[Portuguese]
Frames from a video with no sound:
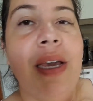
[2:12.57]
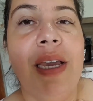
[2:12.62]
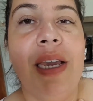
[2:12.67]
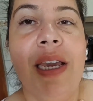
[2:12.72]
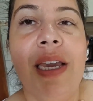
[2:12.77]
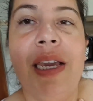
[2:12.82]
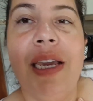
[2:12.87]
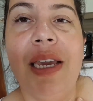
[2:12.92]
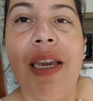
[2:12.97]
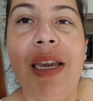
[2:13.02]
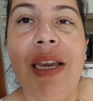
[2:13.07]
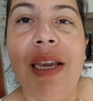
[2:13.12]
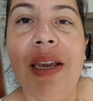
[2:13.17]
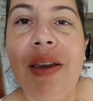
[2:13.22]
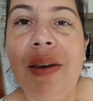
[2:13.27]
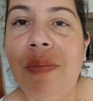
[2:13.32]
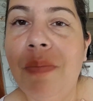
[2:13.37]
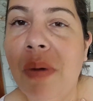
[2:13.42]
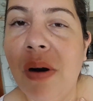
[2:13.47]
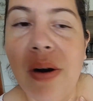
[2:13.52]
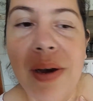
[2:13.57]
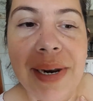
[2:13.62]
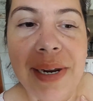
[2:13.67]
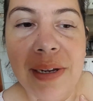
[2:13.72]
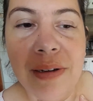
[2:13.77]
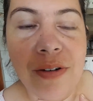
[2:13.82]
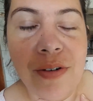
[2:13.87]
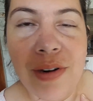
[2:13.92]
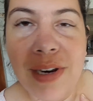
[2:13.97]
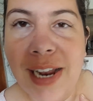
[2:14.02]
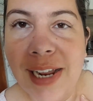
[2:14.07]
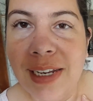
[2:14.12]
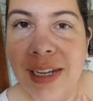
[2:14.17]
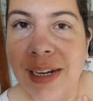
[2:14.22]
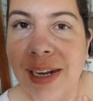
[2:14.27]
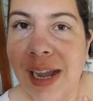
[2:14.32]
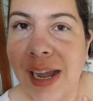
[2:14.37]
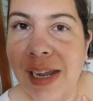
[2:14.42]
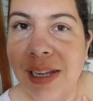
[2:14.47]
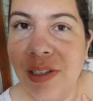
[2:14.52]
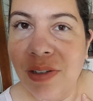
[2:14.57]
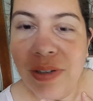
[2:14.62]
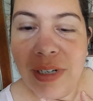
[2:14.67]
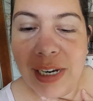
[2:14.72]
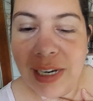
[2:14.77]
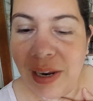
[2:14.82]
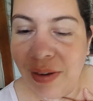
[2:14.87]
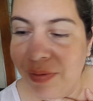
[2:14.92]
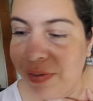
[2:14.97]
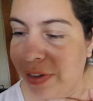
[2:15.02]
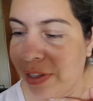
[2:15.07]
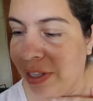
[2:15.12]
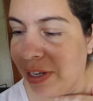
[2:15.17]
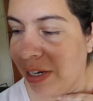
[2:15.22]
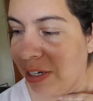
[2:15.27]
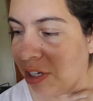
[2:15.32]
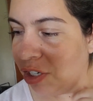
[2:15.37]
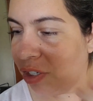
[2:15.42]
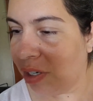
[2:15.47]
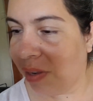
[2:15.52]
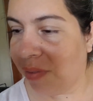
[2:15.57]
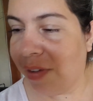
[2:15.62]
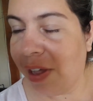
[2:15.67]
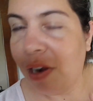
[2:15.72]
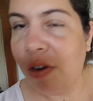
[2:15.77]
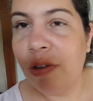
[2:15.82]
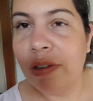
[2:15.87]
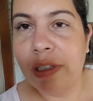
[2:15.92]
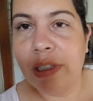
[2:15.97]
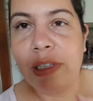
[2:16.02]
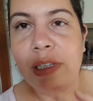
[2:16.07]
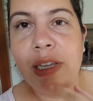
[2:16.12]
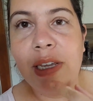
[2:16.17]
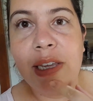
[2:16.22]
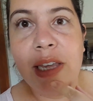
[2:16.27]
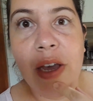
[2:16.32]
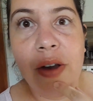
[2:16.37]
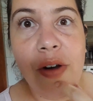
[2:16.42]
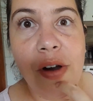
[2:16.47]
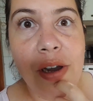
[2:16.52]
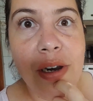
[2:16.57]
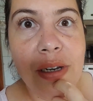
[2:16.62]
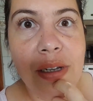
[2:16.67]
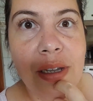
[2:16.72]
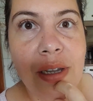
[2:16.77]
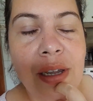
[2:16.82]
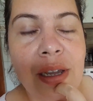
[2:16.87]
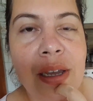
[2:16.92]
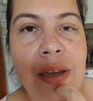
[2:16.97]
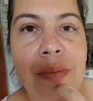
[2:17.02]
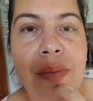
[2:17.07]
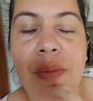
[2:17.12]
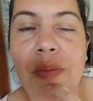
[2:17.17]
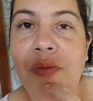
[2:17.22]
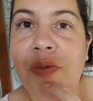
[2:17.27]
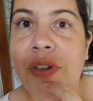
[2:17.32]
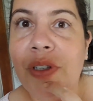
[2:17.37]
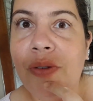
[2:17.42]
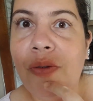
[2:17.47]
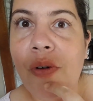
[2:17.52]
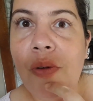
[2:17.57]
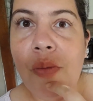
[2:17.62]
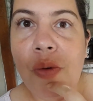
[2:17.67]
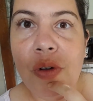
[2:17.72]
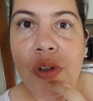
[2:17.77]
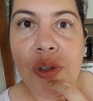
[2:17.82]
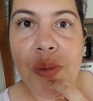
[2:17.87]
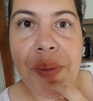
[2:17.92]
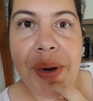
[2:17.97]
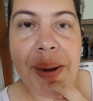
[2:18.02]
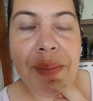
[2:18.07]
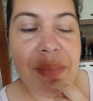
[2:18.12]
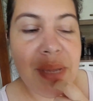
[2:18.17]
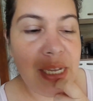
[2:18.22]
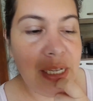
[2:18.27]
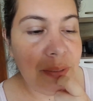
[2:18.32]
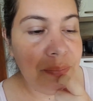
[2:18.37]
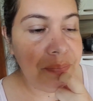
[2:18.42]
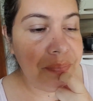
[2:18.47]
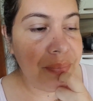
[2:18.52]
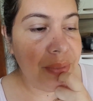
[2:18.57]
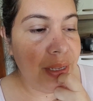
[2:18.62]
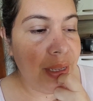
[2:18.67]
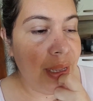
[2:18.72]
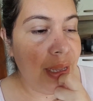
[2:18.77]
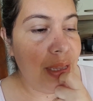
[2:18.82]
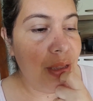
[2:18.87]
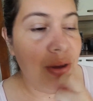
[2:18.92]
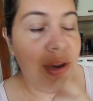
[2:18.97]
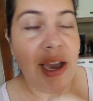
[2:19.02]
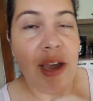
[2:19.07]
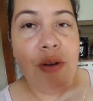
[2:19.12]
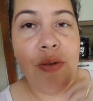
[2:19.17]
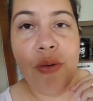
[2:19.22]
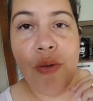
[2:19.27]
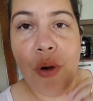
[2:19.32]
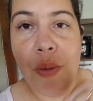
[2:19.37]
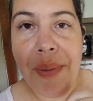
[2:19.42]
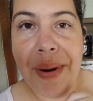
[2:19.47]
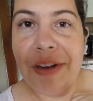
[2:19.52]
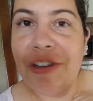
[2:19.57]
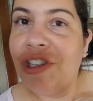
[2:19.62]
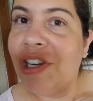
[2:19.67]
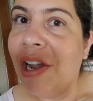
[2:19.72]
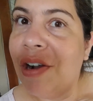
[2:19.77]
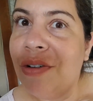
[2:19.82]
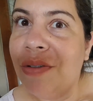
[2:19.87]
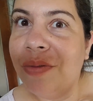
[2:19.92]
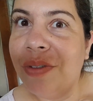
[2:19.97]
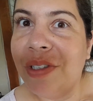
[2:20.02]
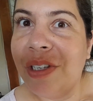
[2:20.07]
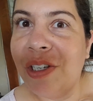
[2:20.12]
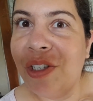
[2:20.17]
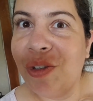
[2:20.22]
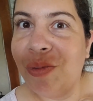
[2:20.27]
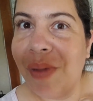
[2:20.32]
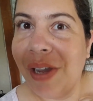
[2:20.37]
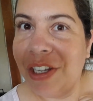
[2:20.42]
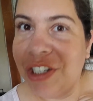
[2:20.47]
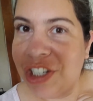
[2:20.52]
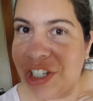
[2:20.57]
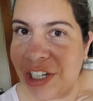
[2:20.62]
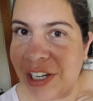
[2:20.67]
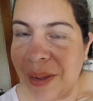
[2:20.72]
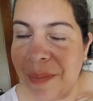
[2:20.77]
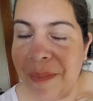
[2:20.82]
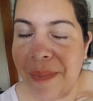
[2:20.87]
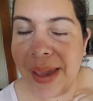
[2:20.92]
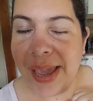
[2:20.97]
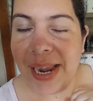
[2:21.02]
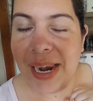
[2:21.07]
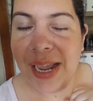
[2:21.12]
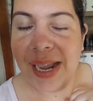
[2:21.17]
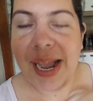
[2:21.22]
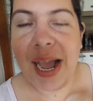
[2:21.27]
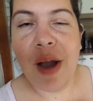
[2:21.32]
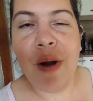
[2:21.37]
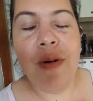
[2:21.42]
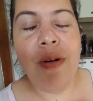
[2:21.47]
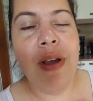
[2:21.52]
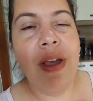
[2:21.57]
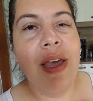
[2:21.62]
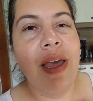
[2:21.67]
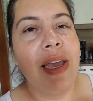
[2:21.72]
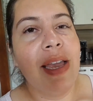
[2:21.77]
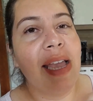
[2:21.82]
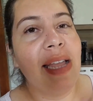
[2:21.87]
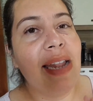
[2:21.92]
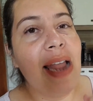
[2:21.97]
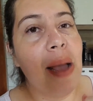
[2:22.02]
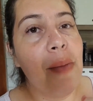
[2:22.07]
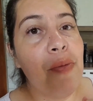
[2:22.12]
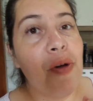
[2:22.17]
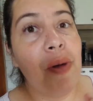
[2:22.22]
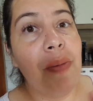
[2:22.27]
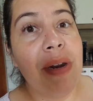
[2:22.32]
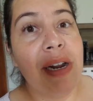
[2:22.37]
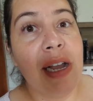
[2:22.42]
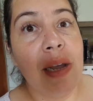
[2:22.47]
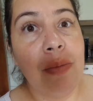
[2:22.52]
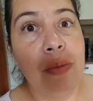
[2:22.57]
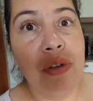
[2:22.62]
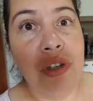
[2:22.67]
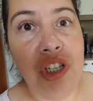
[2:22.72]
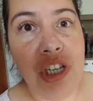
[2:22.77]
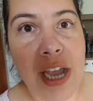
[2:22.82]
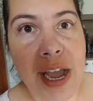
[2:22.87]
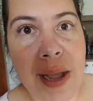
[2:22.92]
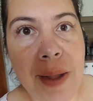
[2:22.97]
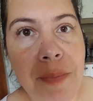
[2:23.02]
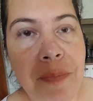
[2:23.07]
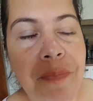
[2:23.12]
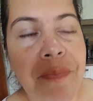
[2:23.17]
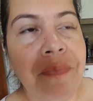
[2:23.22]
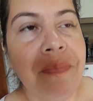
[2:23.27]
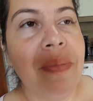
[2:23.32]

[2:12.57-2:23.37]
E bora cuidar da casa, cuidar da vida, né, gente? Lavar a loucinha aqui agora pra mim fazer um almoço pra mim. Eu quero compartilhar com vocês uma dica bem legal, que é da abóbora cabuchá.